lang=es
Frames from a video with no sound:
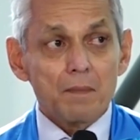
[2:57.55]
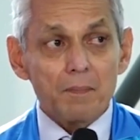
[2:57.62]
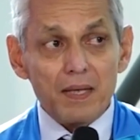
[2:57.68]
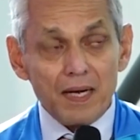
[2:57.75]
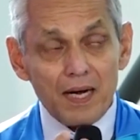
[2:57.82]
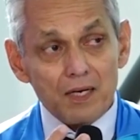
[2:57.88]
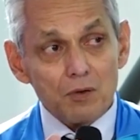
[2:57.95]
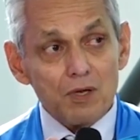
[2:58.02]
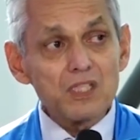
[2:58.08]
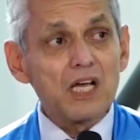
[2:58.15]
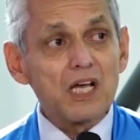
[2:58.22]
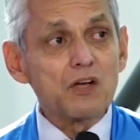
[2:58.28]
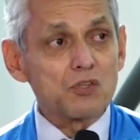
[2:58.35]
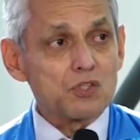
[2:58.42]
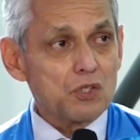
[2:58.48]
mirarnos
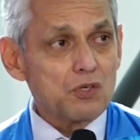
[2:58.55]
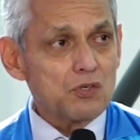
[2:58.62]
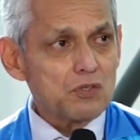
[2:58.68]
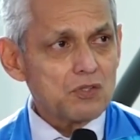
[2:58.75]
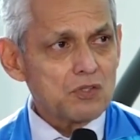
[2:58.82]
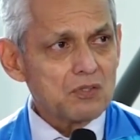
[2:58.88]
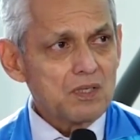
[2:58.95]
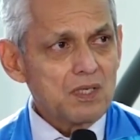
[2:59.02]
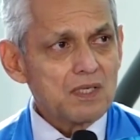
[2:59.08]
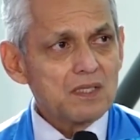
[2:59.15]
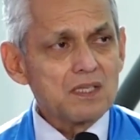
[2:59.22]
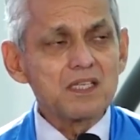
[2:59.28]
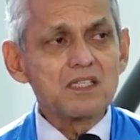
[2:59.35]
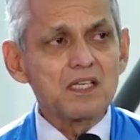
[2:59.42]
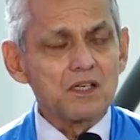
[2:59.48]
a los ojos,
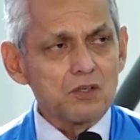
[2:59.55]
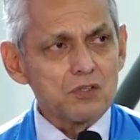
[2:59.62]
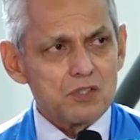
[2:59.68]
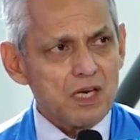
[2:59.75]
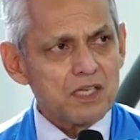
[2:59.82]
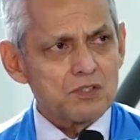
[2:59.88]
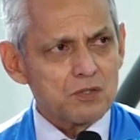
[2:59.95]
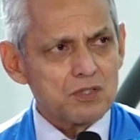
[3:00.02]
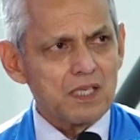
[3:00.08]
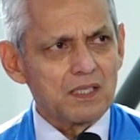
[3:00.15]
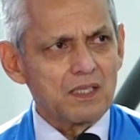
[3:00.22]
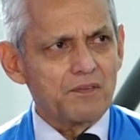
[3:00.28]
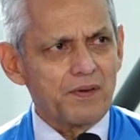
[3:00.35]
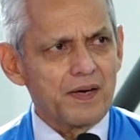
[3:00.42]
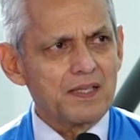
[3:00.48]
decirnos las cosas
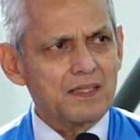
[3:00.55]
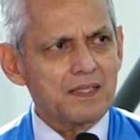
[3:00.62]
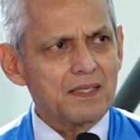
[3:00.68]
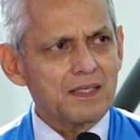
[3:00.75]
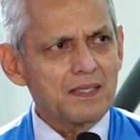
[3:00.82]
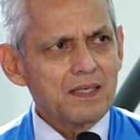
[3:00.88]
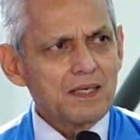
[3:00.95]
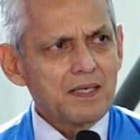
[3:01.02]
de frente